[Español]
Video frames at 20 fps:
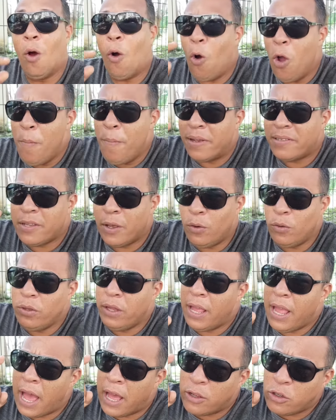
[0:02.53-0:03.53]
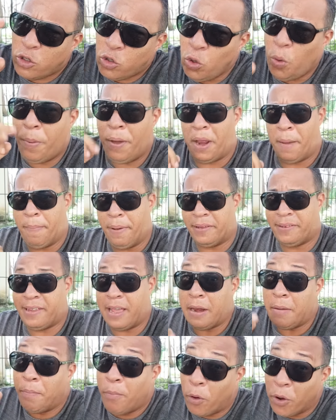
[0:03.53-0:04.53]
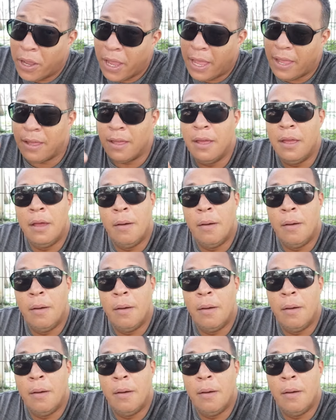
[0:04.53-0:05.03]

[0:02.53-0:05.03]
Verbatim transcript: Hoy va a ser un día súper especial. ¿Por qué?